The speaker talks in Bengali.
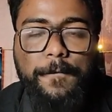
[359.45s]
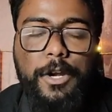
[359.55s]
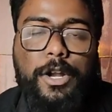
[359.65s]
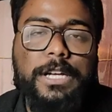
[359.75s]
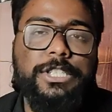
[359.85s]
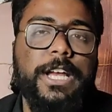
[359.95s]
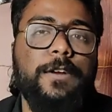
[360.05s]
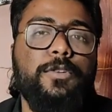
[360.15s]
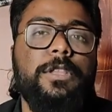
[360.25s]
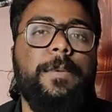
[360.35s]
ভিডিওটাকে শেয়ার
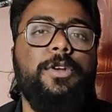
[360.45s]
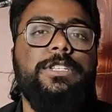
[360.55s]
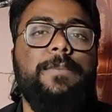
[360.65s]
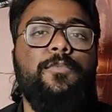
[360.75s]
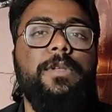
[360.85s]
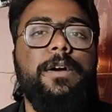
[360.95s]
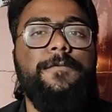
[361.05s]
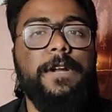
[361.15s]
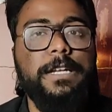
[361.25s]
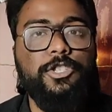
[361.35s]
করতে পারো নিজের মিলার
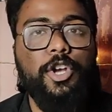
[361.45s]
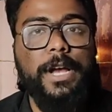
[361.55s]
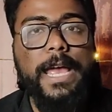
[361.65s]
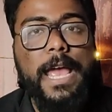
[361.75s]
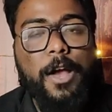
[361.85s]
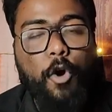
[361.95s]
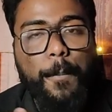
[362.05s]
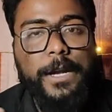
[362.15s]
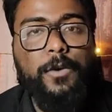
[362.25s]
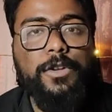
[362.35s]
ফ্রেন্ডের সঙ্গে
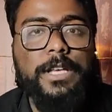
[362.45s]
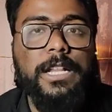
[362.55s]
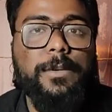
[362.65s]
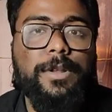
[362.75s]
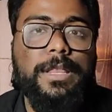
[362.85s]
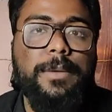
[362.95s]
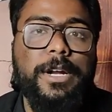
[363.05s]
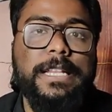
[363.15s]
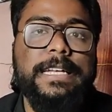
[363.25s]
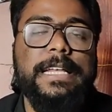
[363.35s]
কমেন্ট করে জানাতে পারো
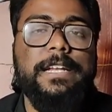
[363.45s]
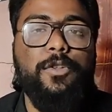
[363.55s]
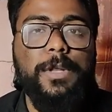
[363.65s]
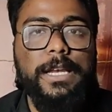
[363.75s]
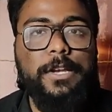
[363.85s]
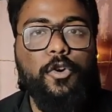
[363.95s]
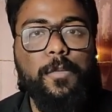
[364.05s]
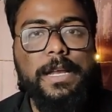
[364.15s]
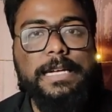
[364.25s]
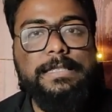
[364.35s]
সিনেমাটা দেখে থাকলে তোমাদের
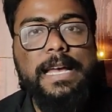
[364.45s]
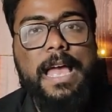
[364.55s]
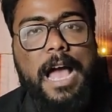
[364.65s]
কীরকম লেগেছে